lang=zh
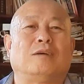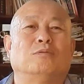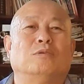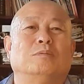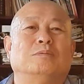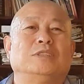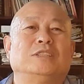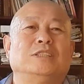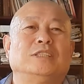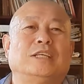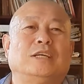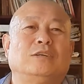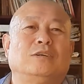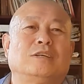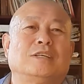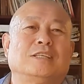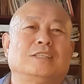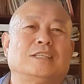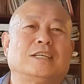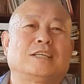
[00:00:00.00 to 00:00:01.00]
我们今天要
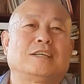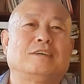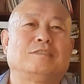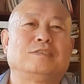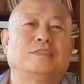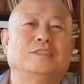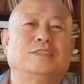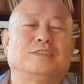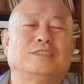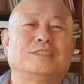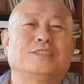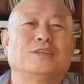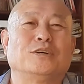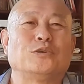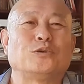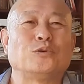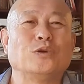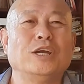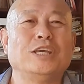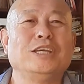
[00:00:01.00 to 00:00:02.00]
跟大家分享这个
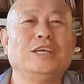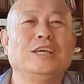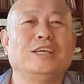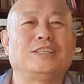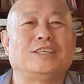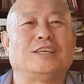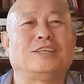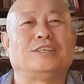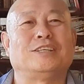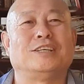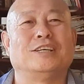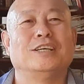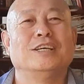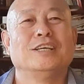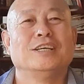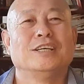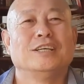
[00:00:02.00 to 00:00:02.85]
薛音及其。